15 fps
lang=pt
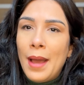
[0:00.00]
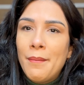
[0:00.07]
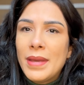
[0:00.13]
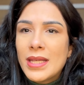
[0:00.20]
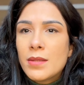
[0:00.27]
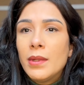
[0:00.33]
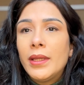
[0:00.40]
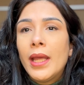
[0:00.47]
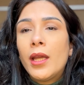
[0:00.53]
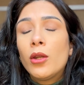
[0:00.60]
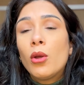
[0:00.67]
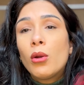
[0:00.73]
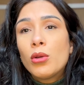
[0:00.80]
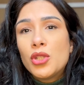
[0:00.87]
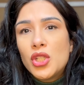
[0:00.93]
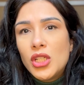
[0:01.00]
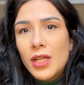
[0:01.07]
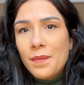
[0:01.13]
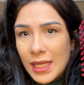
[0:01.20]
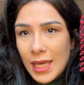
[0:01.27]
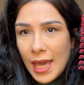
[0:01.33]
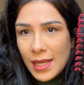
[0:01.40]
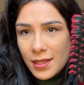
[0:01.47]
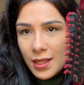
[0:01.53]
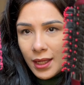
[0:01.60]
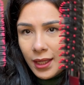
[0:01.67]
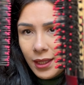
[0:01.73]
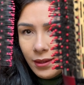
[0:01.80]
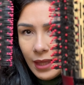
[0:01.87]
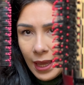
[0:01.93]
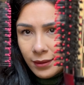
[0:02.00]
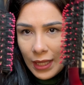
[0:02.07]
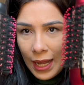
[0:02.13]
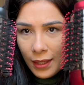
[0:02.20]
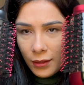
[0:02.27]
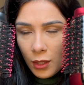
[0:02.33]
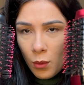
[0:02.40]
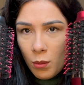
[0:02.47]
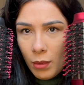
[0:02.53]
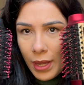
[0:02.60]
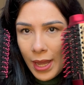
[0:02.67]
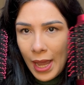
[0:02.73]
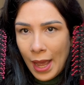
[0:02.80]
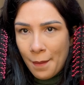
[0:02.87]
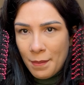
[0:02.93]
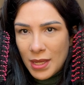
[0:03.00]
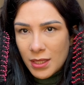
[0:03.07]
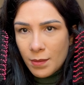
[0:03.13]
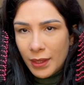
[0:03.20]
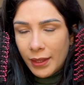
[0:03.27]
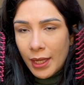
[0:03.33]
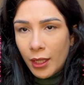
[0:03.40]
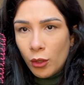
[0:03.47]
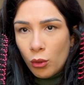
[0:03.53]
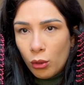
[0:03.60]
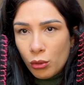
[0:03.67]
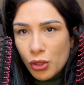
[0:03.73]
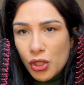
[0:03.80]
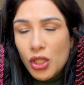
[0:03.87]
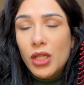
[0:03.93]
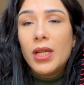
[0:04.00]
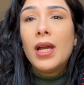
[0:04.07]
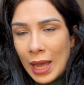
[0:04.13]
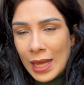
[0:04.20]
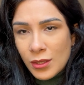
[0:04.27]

A mesma tecnologia que essa aqui tem, tá? Então é a mesma tecnologia.